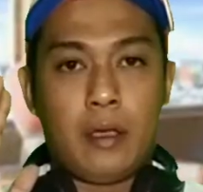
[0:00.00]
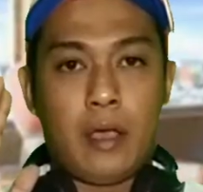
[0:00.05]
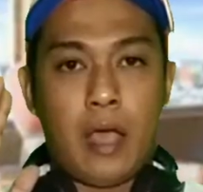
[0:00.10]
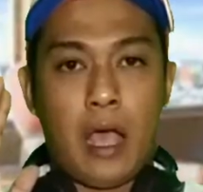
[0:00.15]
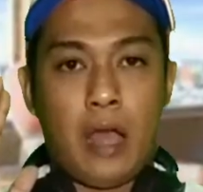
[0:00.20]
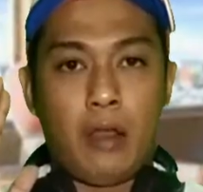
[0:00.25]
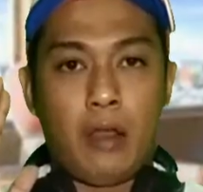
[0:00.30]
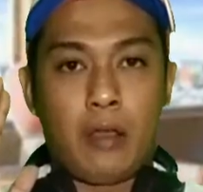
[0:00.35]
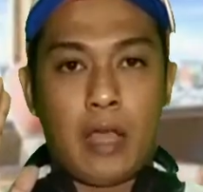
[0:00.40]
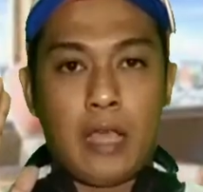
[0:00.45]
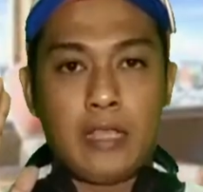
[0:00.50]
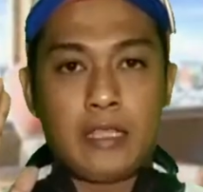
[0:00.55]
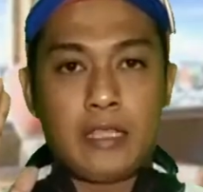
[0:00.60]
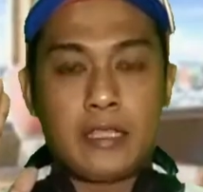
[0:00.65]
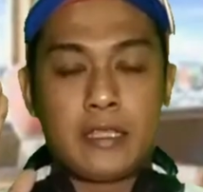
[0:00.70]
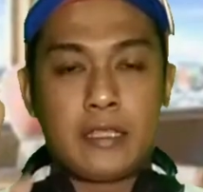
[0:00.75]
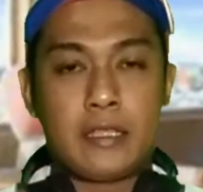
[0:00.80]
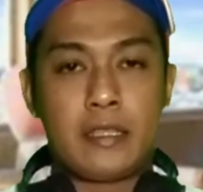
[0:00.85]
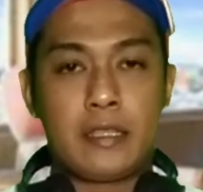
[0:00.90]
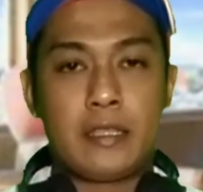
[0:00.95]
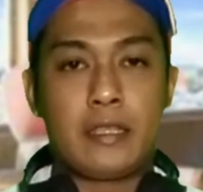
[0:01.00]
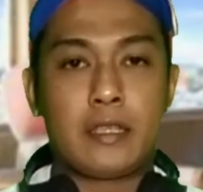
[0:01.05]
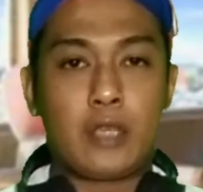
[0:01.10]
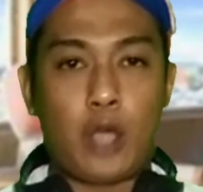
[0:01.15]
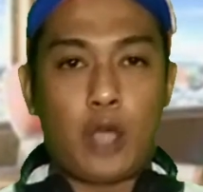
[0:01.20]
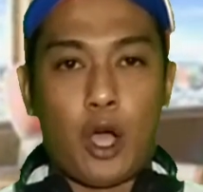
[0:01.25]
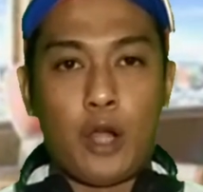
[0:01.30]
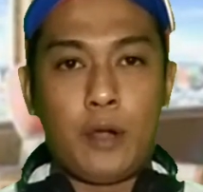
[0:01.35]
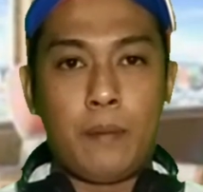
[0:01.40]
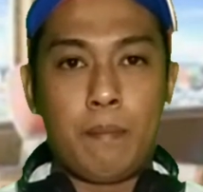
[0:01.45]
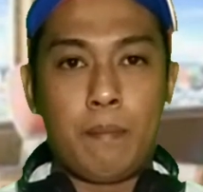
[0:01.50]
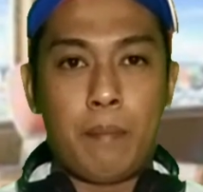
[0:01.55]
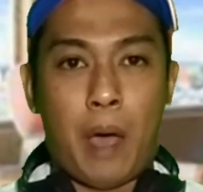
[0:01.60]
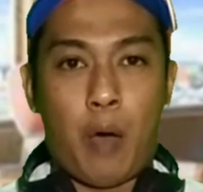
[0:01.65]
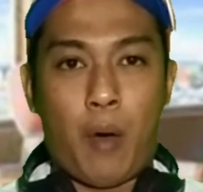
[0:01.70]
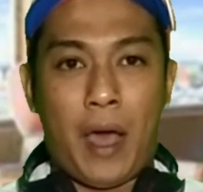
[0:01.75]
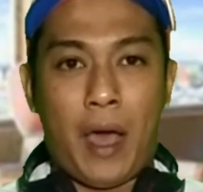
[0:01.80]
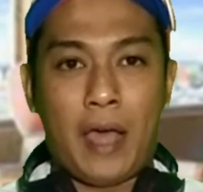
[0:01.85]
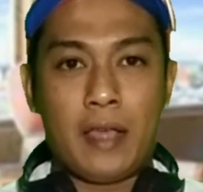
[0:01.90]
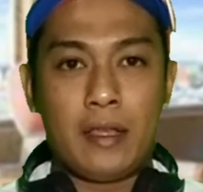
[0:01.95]
Halo guys, kon
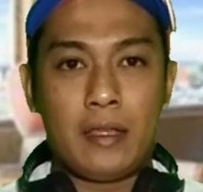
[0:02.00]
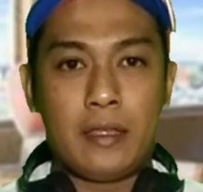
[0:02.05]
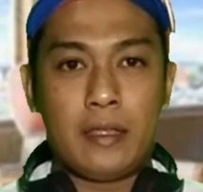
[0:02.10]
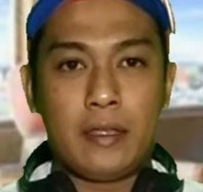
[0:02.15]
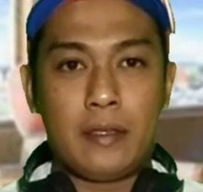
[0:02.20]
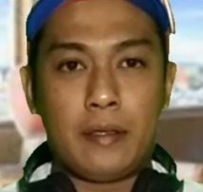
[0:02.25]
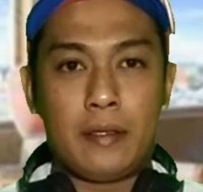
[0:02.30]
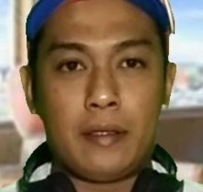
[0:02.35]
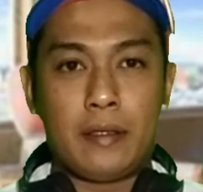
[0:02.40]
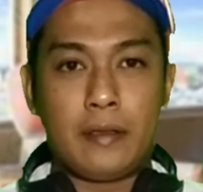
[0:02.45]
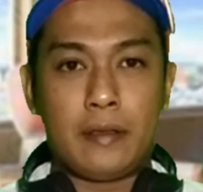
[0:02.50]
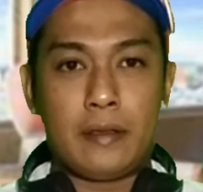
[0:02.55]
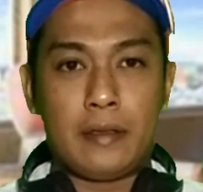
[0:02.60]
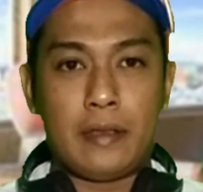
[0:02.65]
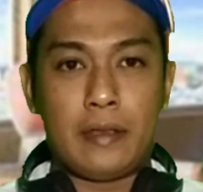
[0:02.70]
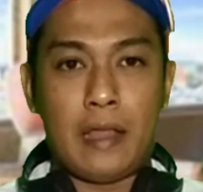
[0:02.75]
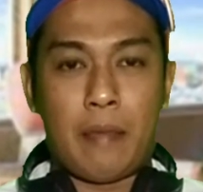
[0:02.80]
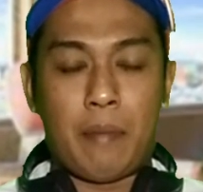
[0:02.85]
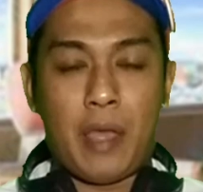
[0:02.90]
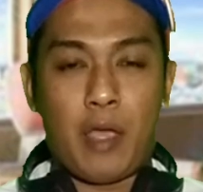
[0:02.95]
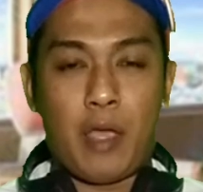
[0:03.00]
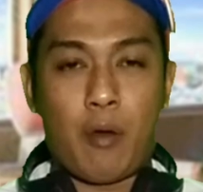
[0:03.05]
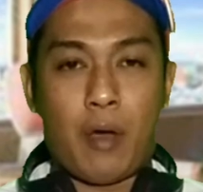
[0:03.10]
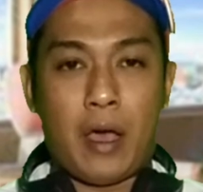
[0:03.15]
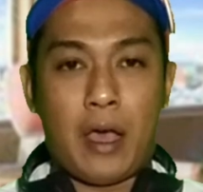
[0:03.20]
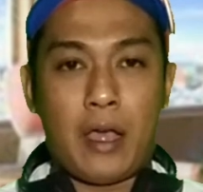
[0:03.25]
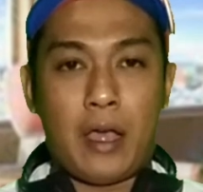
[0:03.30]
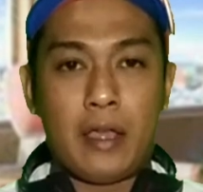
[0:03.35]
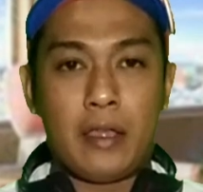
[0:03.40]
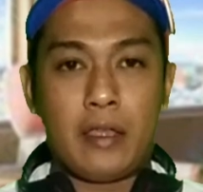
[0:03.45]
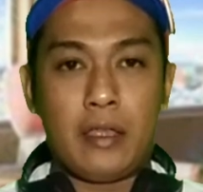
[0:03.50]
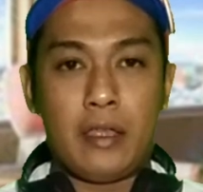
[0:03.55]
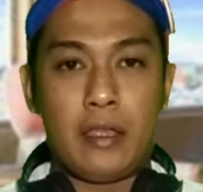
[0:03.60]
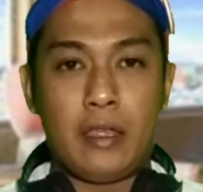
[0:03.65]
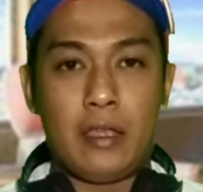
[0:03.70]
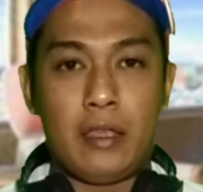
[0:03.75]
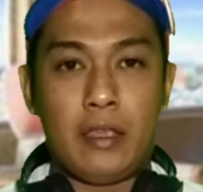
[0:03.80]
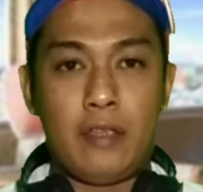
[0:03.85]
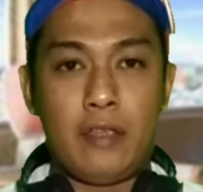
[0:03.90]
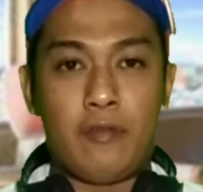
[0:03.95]
bawa nama wa
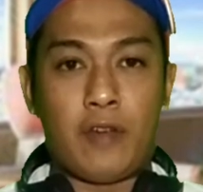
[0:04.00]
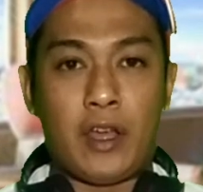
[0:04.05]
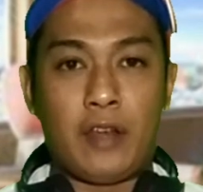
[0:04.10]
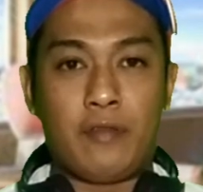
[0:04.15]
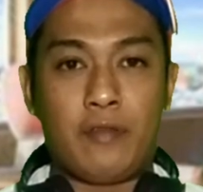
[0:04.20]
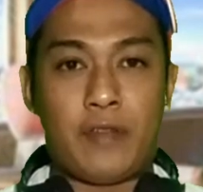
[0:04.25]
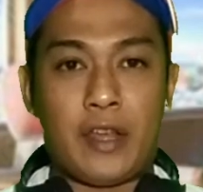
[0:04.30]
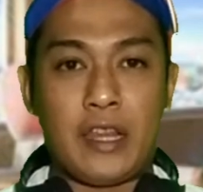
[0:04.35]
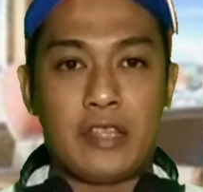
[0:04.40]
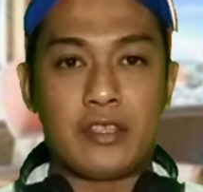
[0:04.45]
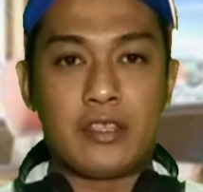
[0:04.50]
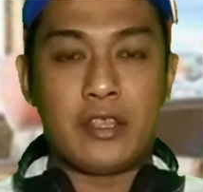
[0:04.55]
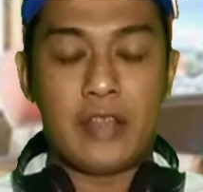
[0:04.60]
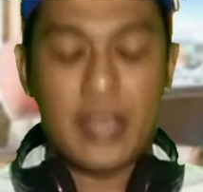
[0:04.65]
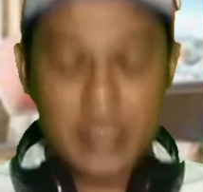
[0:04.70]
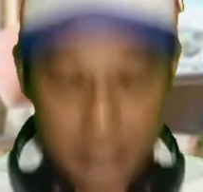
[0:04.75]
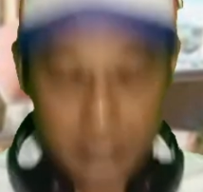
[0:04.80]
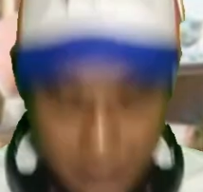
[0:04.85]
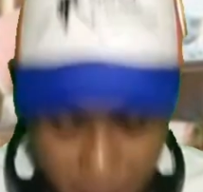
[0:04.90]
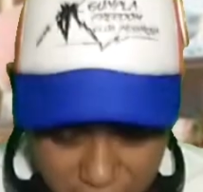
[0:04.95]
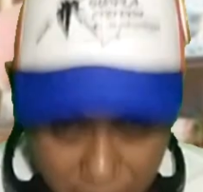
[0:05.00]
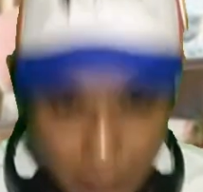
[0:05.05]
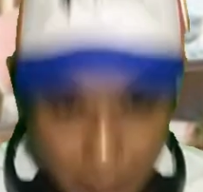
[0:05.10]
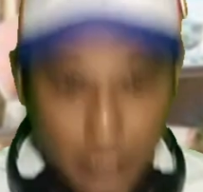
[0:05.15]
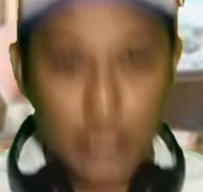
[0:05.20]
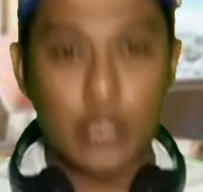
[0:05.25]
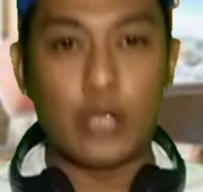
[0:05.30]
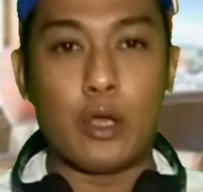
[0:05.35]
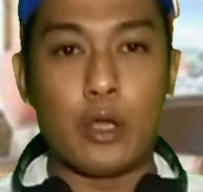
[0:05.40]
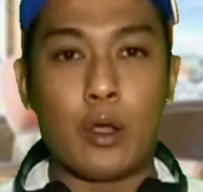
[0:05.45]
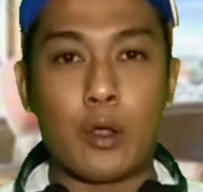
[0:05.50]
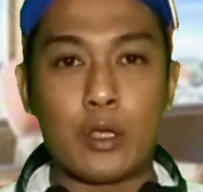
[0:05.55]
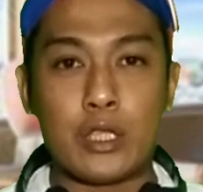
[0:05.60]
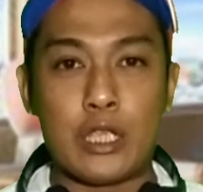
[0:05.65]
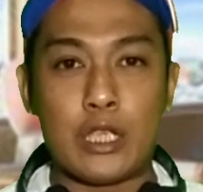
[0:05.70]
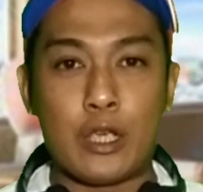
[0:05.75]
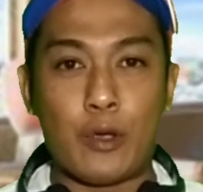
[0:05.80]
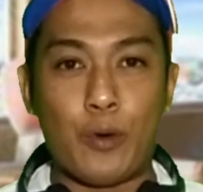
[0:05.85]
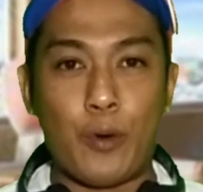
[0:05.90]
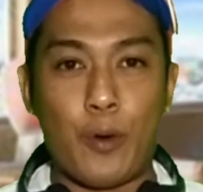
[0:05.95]
Ivan Vaniksen des.
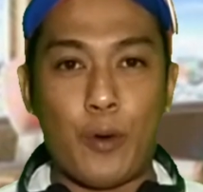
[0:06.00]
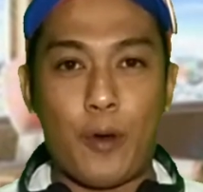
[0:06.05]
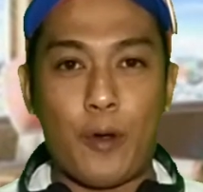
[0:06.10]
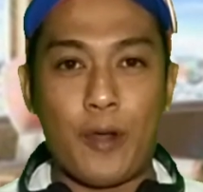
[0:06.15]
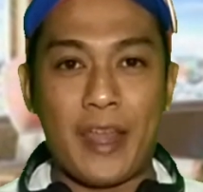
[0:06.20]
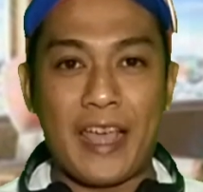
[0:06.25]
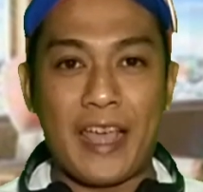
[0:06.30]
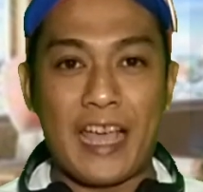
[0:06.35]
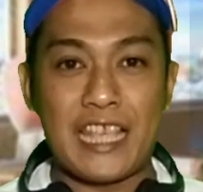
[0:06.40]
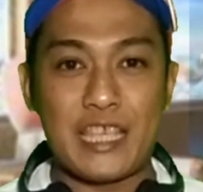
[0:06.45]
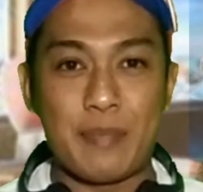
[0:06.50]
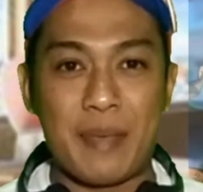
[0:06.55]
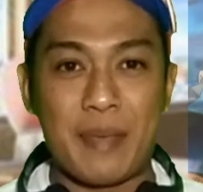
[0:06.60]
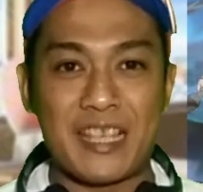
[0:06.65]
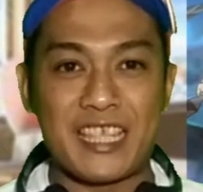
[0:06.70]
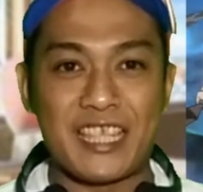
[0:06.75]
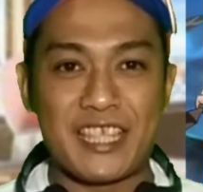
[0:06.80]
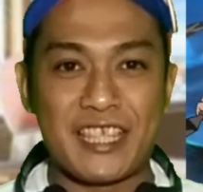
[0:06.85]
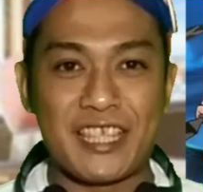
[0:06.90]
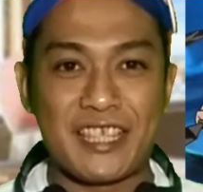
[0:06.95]
Yoroshiku Onegashimas.